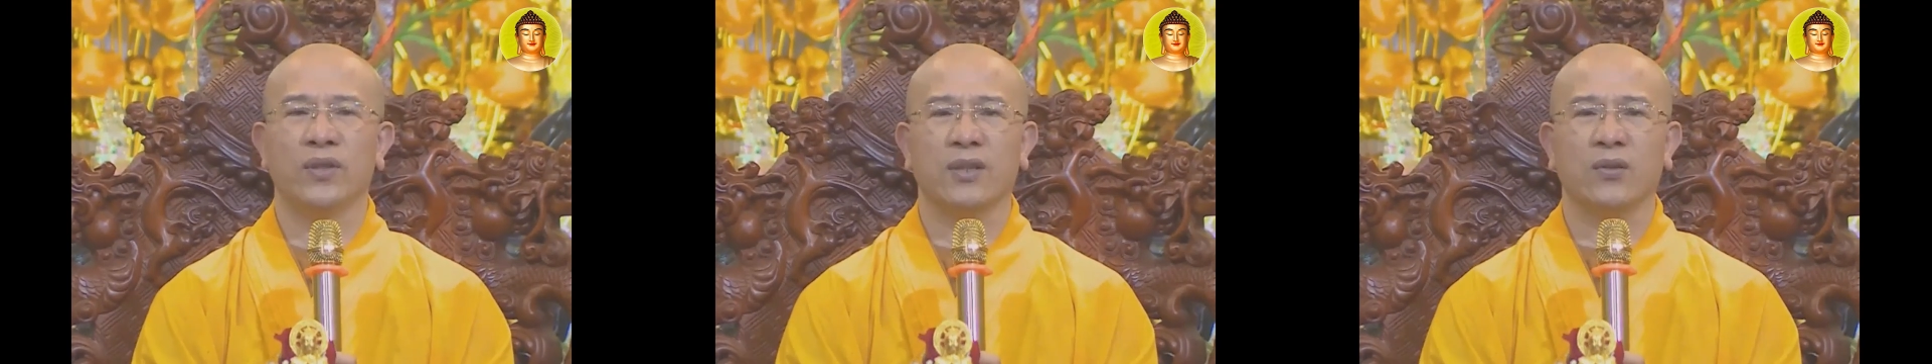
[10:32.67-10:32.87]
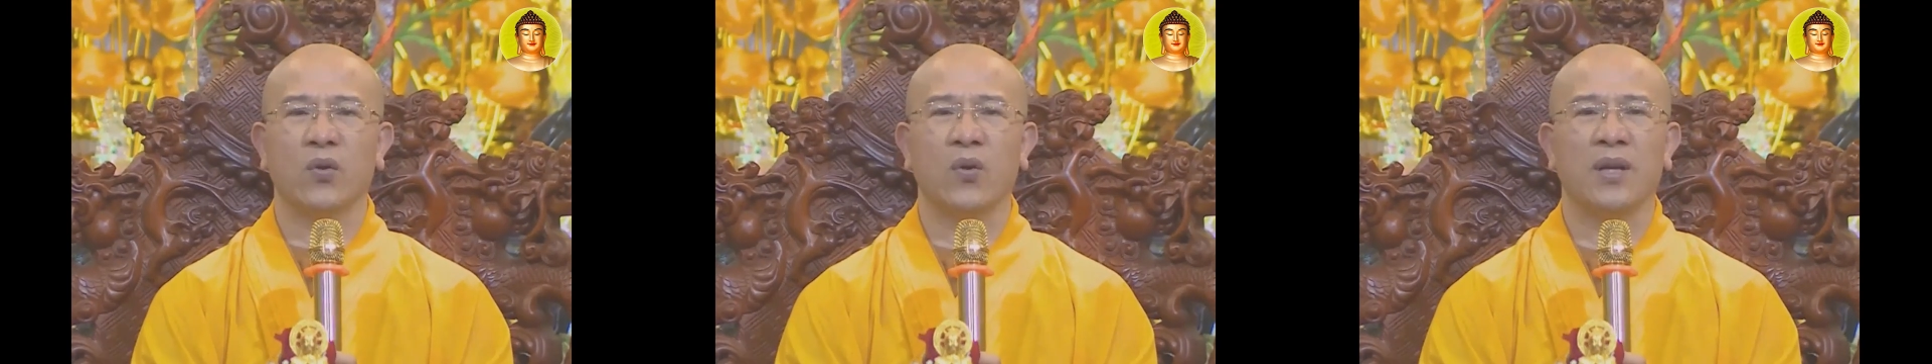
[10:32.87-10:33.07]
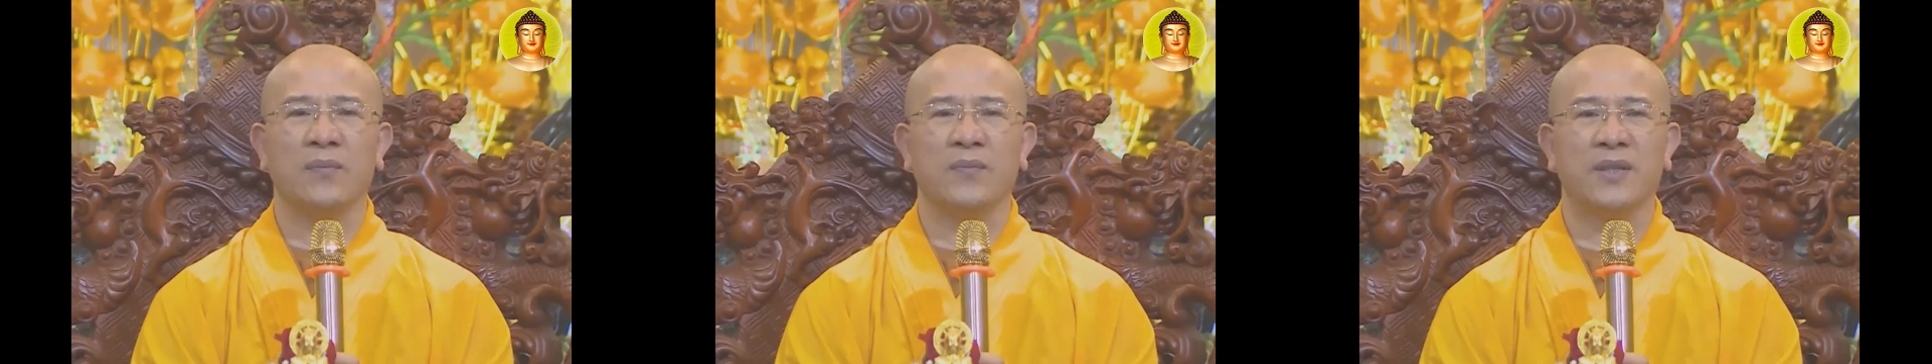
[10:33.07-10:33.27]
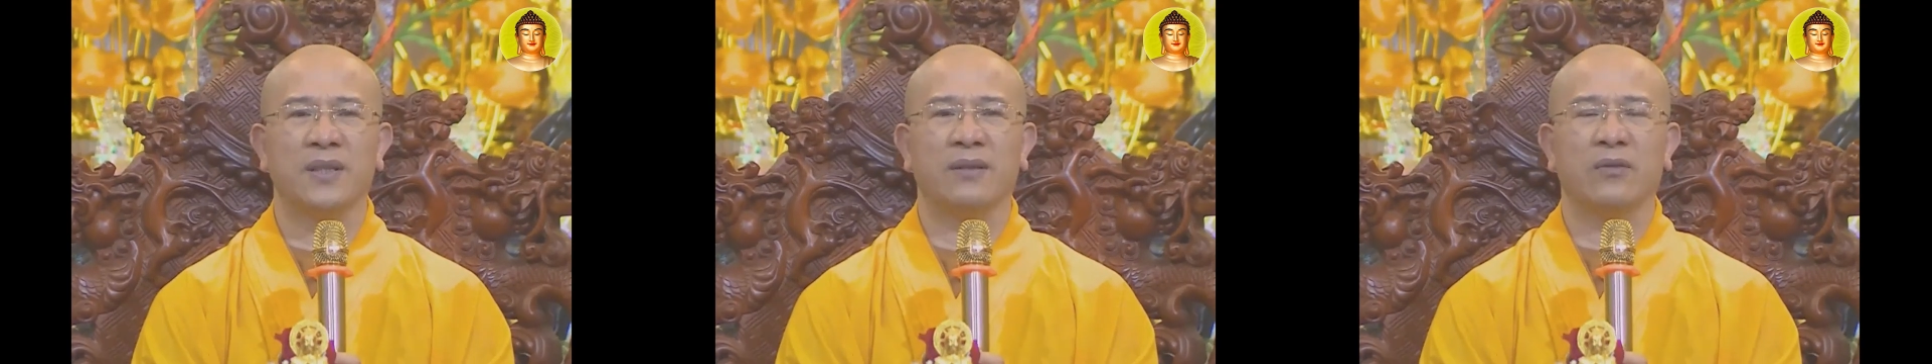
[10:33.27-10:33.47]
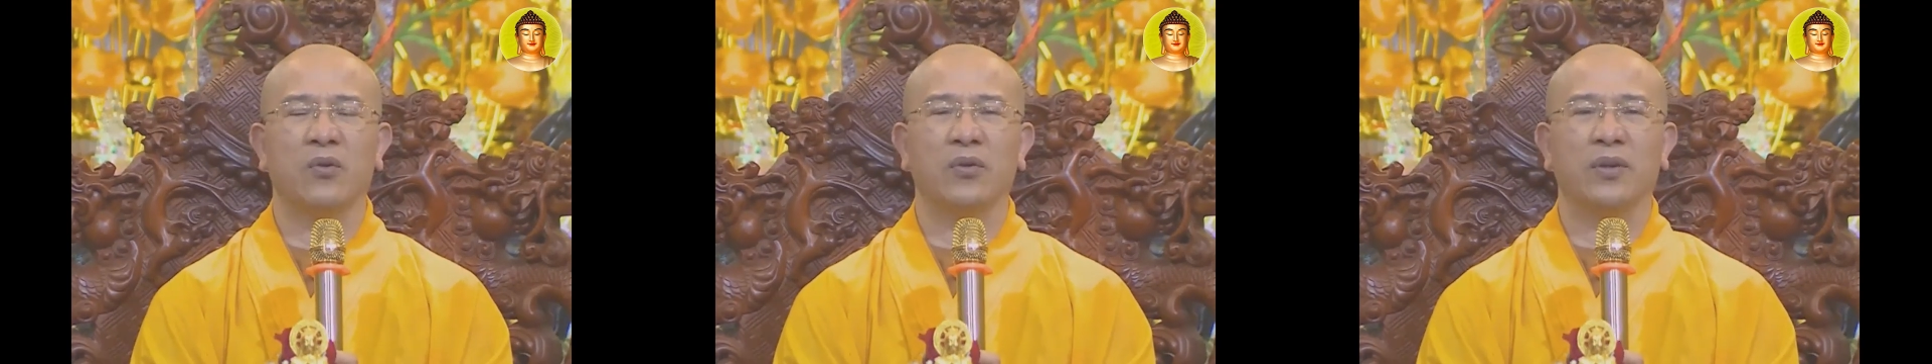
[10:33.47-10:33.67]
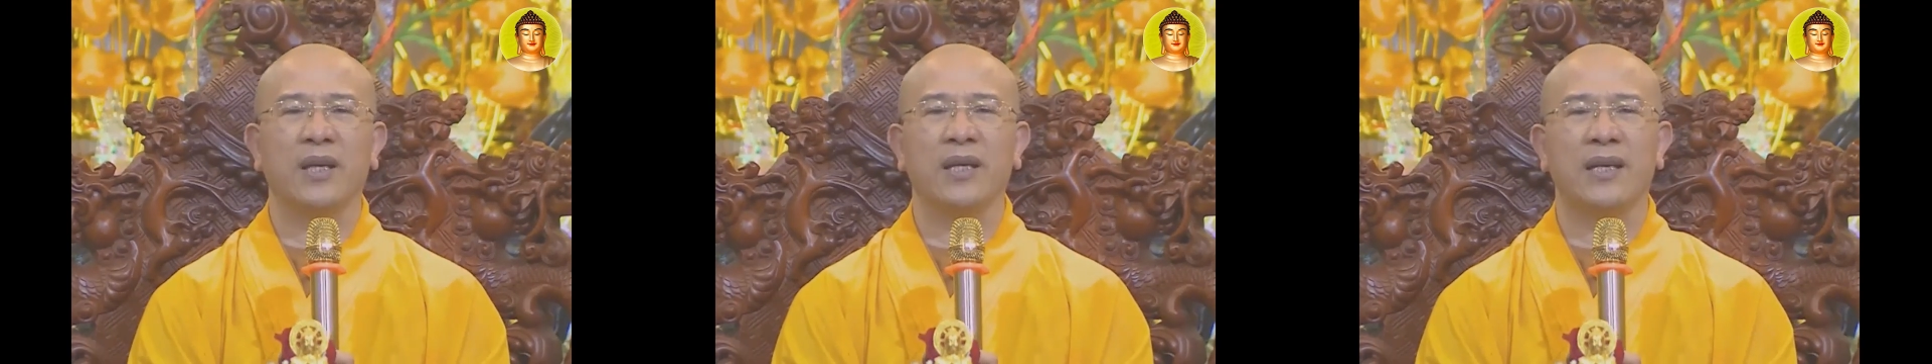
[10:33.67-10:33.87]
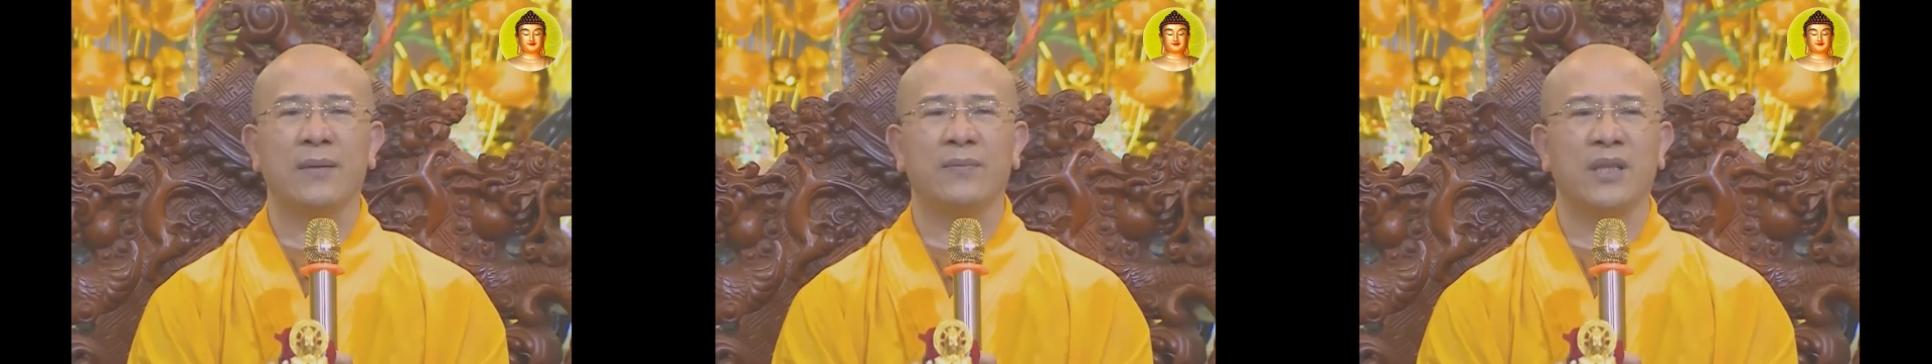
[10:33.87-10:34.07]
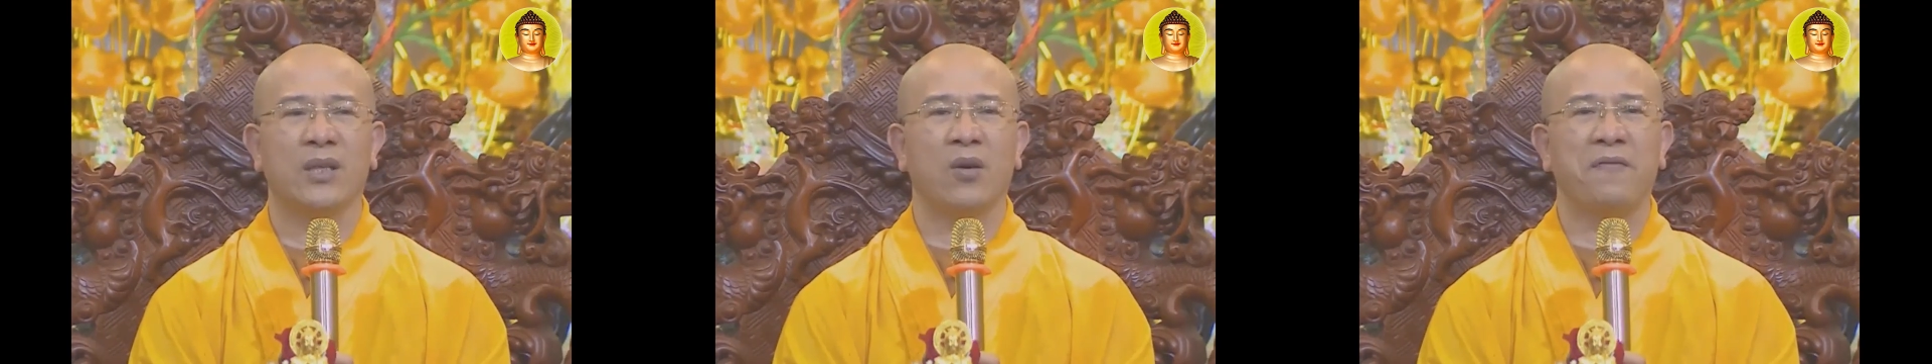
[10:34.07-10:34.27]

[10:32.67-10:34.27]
chứ tôi làm gì có tin, làm gì